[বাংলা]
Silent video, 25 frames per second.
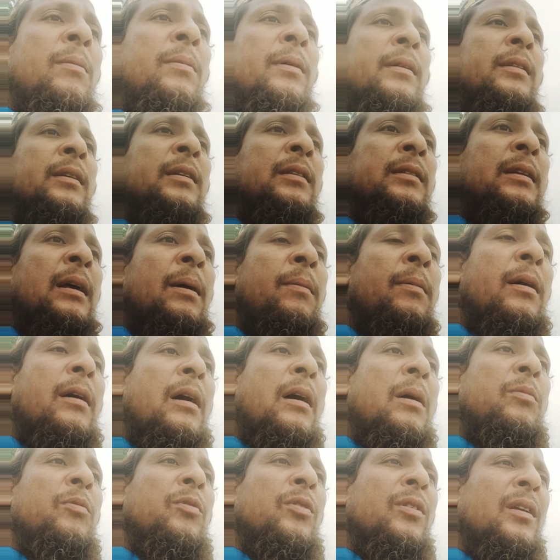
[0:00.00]
আমাদের জামা
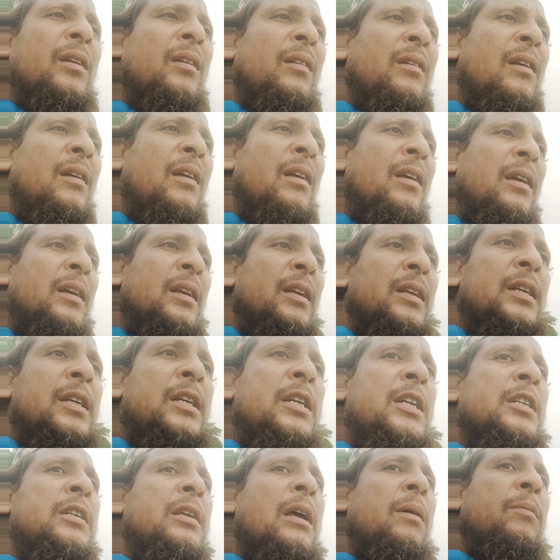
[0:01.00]
কাপড়ের
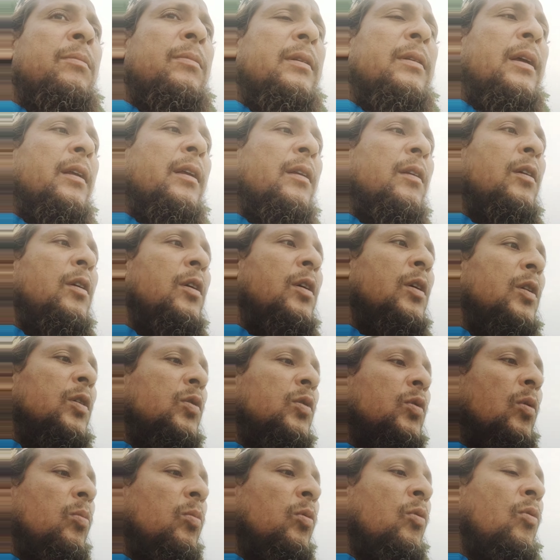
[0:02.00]
হিসাব নাই
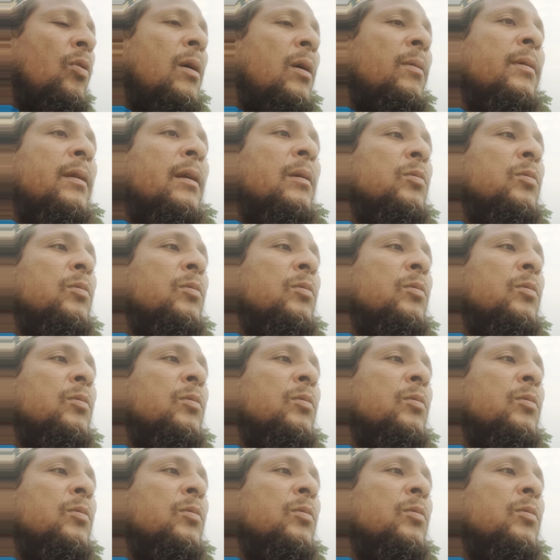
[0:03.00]
তবুও আমরা